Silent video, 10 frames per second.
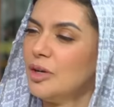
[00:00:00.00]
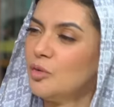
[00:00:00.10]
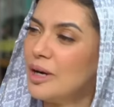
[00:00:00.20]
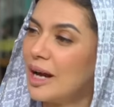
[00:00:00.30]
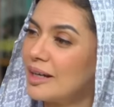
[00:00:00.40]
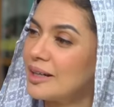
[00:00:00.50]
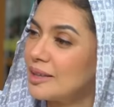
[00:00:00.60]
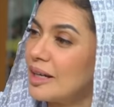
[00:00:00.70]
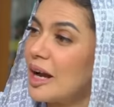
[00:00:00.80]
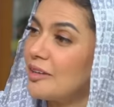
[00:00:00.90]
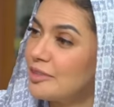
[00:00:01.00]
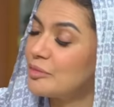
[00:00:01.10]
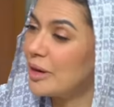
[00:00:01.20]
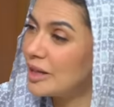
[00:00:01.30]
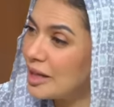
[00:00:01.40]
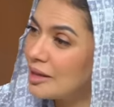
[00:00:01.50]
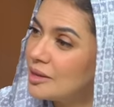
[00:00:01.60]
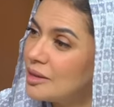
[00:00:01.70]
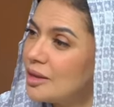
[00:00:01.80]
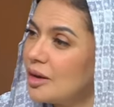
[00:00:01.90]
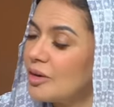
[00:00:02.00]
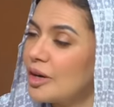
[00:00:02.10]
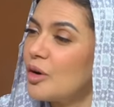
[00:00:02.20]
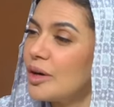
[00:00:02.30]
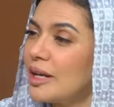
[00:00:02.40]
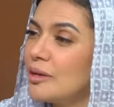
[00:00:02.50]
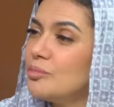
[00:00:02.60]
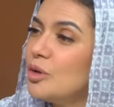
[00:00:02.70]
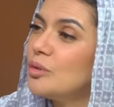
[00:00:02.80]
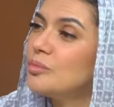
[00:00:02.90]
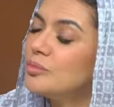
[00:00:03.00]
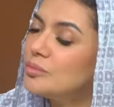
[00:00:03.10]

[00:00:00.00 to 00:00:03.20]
menggunakan kata kafir pada ya, orang-orang yang walaupun